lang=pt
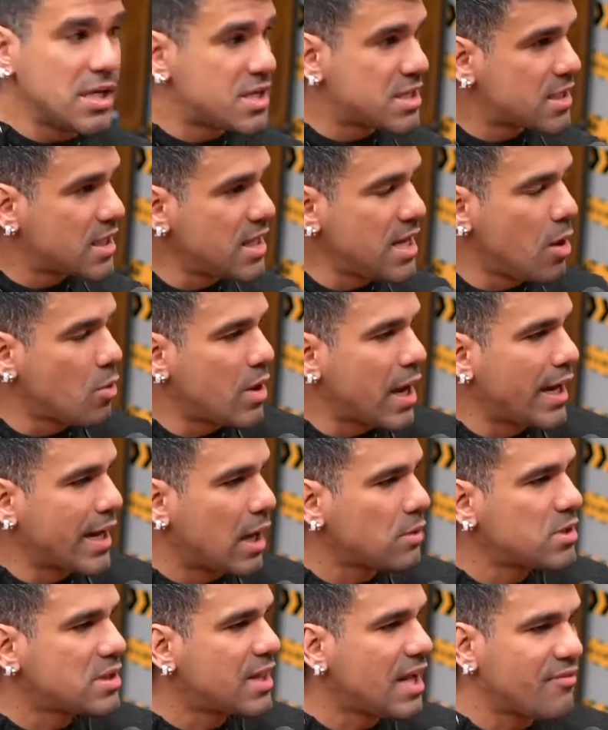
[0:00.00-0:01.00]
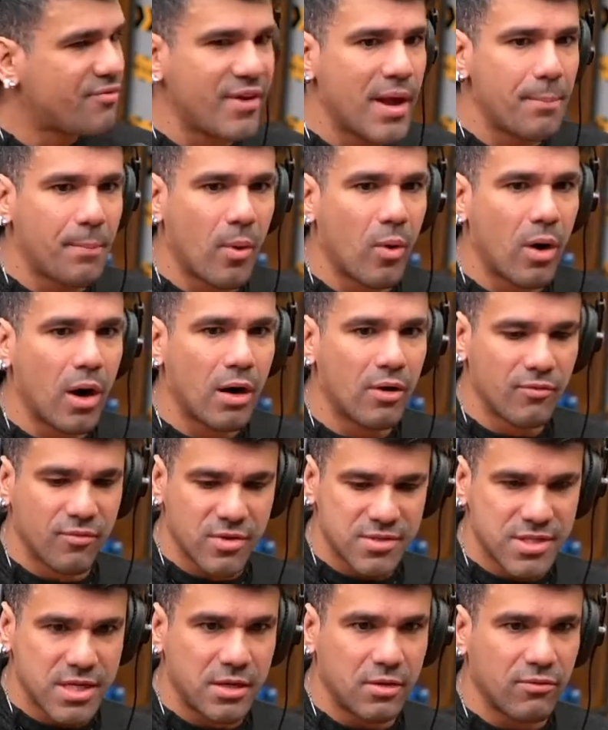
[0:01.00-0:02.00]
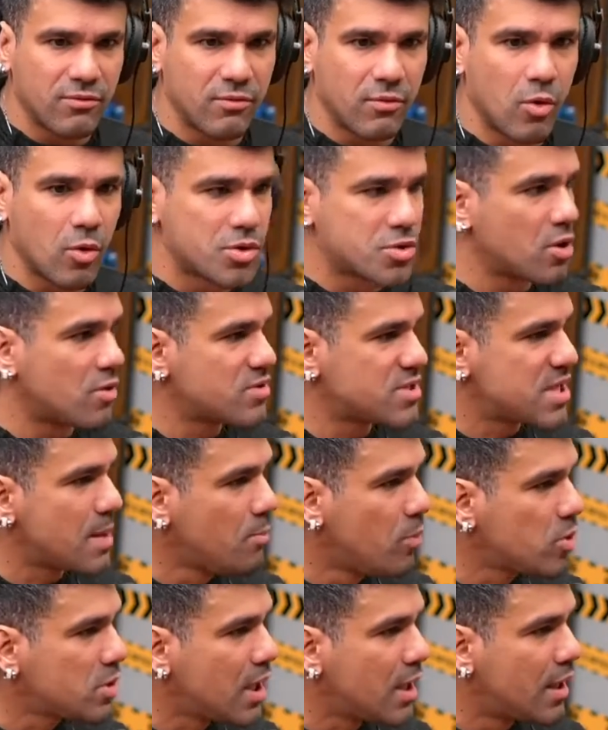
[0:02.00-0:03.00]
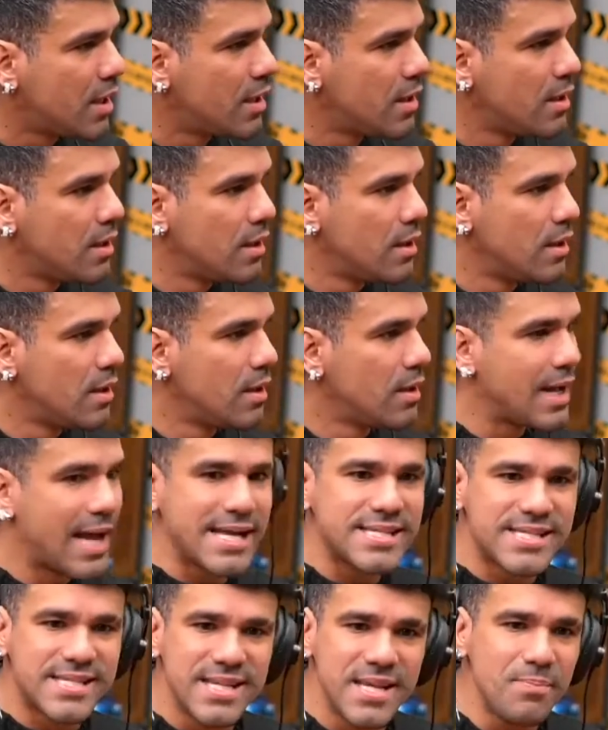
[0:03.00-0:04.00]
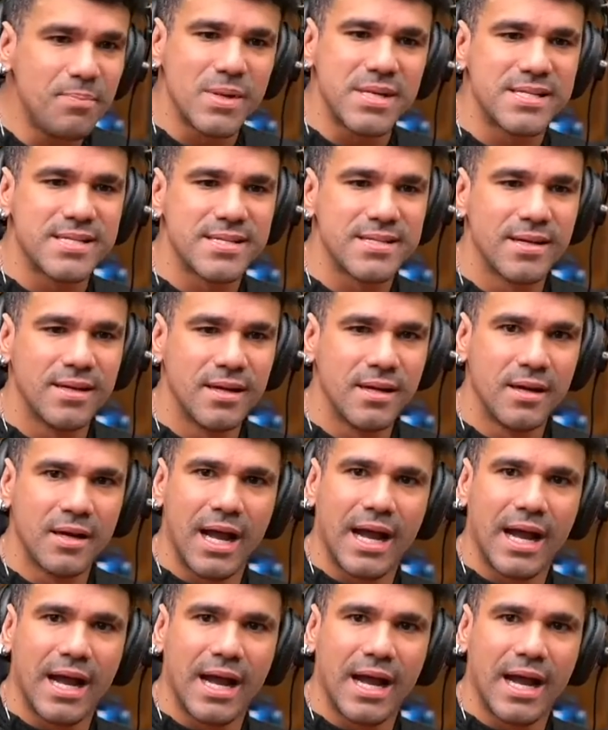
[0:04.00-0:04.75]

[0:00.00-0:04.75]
Stream é um canal de TV, porra. Você não gostou, você muda. Uhum. É simples.